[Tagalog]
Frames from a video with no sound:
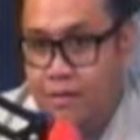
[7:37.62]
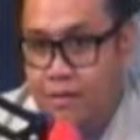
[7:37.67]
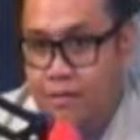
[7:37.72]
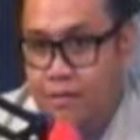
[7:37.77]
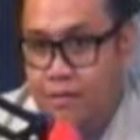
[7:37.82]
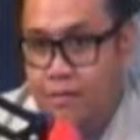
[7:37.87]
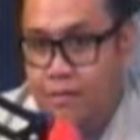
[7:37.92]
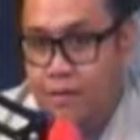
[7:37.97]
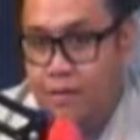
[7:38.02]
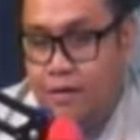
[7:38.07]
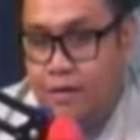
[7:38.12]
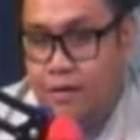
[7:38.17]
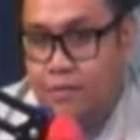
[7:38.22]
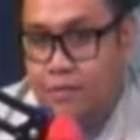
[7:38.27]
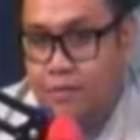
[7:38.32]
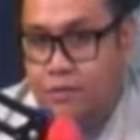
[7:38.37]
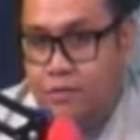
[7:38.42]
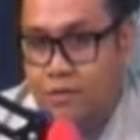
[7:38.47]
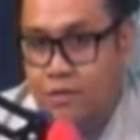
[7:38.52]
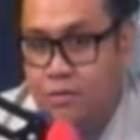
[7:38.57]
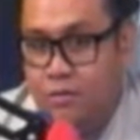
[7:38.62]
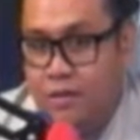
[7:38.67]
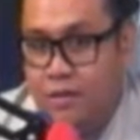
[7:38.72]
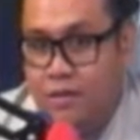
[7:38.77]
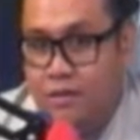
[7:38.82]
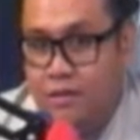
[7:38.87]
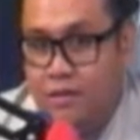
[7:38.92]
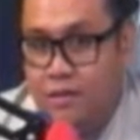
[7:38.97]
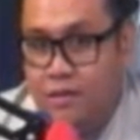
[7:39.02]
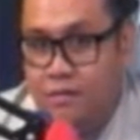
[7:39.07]
uh,
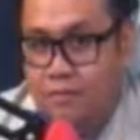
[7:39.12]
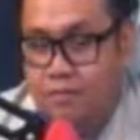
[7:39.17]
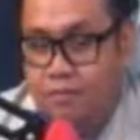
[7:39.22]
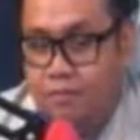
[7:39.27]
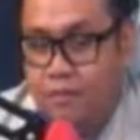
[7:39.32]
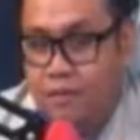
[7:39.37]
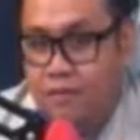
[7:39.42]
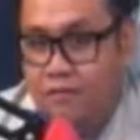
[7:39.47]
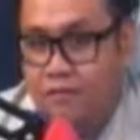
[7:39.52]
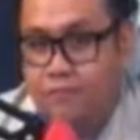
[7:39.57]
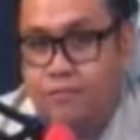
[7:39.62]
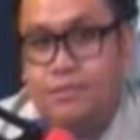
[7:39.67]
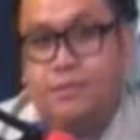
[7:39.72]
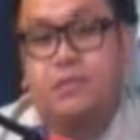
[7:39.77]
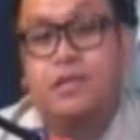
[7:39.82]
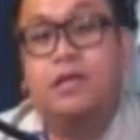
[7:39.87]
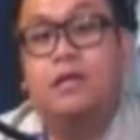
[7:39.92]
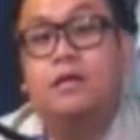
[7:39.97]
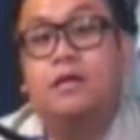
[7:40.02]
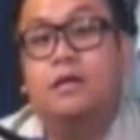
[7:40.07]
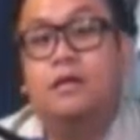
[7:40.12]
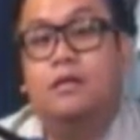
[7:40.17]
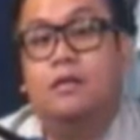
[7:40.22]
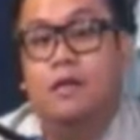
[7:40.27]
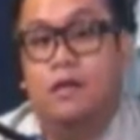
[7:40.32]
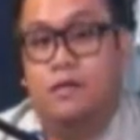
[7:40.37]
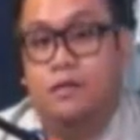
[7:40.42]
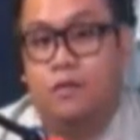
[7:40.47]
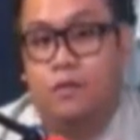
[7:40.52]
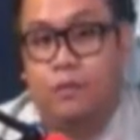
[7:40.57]
patrolman, then PFC,
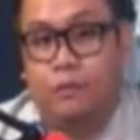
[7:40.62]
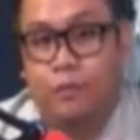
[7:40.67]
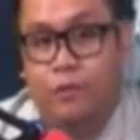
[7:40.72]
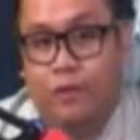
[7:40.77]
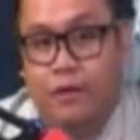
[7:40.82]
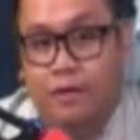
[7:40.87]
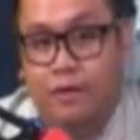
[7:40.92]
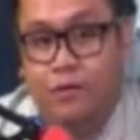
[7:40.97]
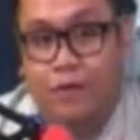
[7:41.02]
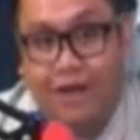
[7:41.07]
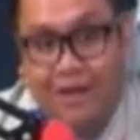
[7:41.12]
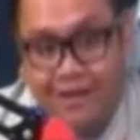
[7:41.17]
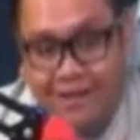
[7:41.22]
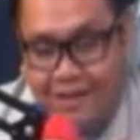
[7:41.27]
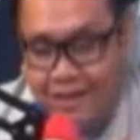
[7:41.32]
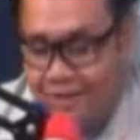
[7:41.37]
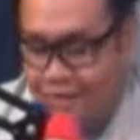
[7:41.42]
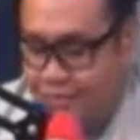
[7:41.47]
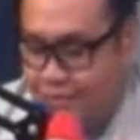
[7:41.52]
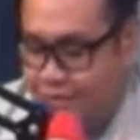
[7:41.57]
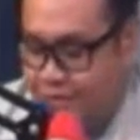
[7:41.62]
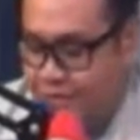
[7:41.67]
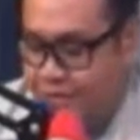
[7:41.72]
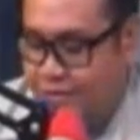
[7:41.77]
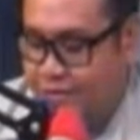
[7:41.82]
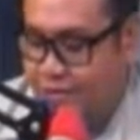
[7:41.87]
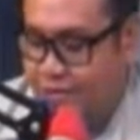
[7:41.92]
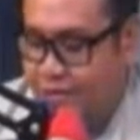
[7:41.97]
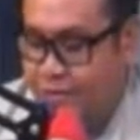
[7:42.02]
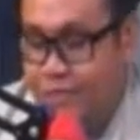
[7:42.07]
then corporal nung araw. Pero
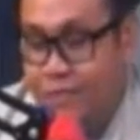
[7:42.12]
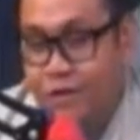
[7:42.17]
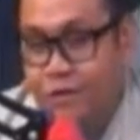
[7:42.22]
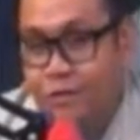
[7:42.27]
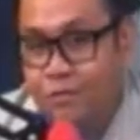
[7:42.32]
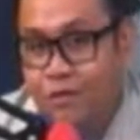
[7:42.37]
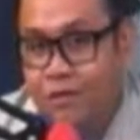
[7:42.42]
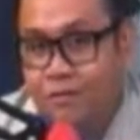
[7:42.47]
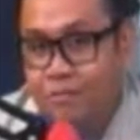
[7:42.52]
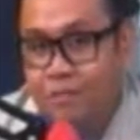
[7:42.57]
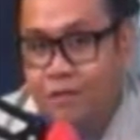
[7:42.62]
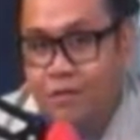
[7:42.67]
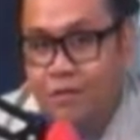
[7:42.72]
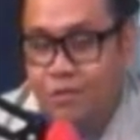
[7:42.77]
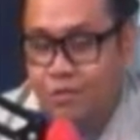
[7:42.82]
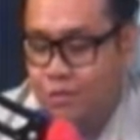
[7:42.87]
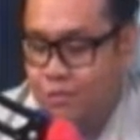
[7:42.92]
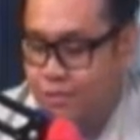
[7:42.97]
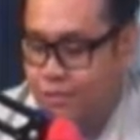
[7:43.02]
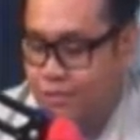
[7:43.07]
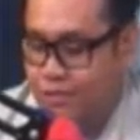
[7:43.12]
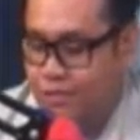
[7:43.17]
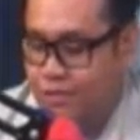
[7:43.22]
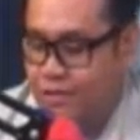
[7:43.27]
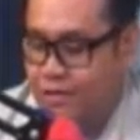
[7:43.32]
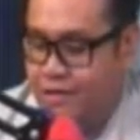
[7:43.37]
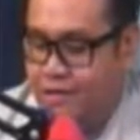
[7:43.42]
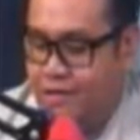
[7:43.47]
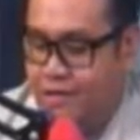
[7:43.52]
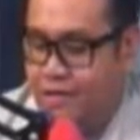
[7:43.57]
ngayon ay PO1, PO2, PO3.
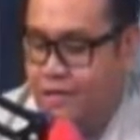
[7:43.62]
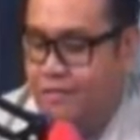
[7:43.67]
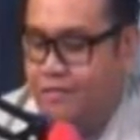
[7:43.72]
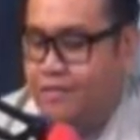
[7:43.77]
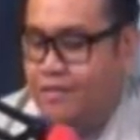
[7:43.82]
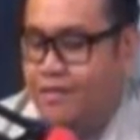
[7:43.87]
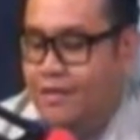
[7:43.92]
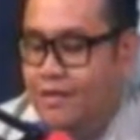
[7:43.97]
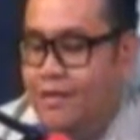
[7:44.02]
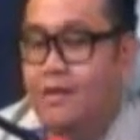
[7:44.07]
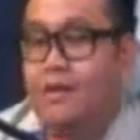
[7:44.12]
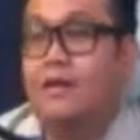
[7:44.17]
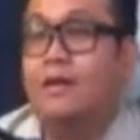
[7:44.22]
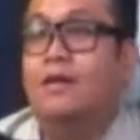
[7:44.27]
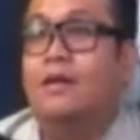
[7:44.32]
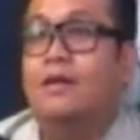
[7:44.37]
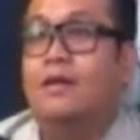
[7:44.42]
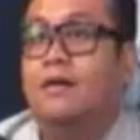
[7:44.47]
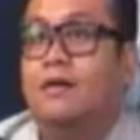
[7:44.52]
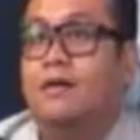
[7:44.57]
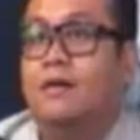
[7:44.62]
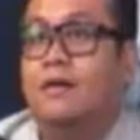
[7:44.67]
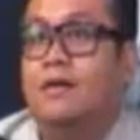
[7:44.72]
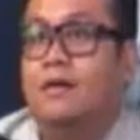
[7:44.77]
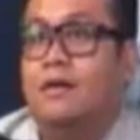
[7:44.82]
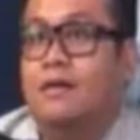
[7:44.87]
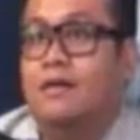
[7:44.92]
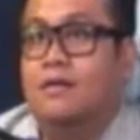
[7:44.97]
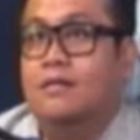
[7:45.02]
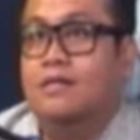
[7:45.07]
Ayun.
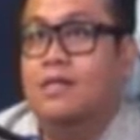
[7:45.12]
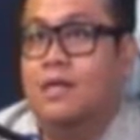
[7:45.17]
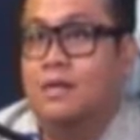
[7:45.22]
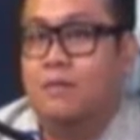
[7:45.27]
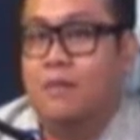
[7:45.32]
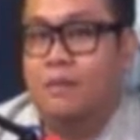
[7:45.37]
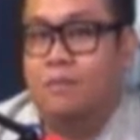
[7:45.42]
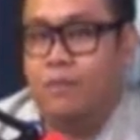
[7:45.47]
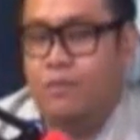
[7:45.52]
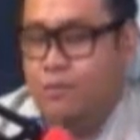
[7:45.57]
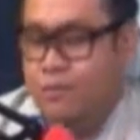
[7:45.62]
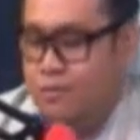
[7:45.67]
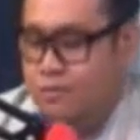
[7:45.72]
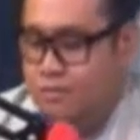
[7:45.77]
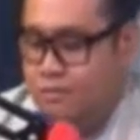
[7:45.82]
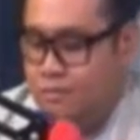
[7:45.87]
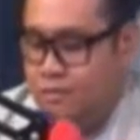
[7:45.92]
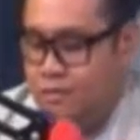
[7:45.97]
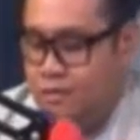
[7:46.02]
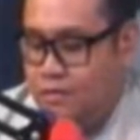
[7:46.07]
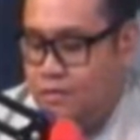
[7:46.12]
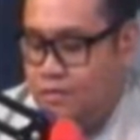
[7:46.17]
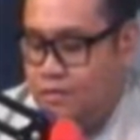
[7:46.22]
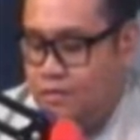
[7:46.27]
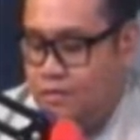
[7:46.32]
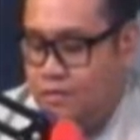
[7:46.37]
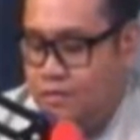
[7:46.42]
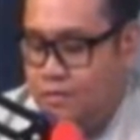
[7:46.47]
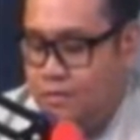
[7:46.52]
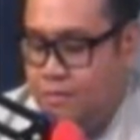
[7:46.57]
Sana ma-promote. Oo,
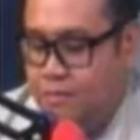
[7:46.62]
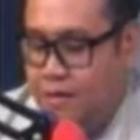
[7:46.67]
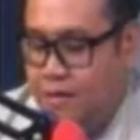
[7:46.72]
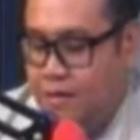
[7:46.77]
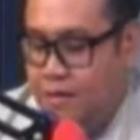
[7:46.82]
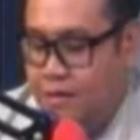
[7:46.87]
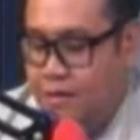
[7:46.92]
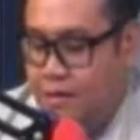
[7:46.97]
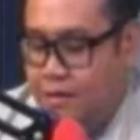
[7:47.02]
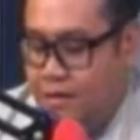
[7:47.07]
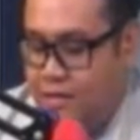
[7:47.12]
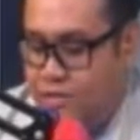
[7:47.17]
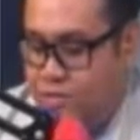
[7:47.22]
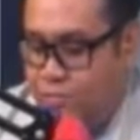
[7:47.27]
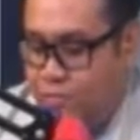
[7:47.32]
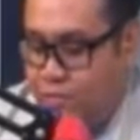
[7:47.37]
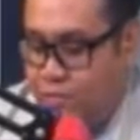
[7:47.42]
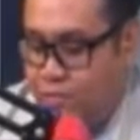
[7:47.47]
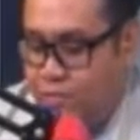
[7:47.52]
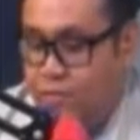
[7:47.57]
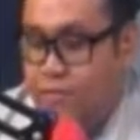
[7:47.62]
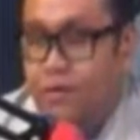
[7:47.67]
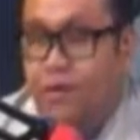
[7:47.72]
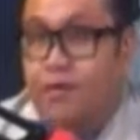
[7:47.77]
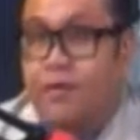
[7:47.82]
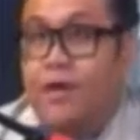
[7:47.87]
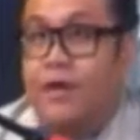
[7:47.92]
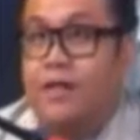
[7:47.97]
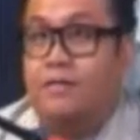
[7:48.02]
yung mga less lespo. Alright,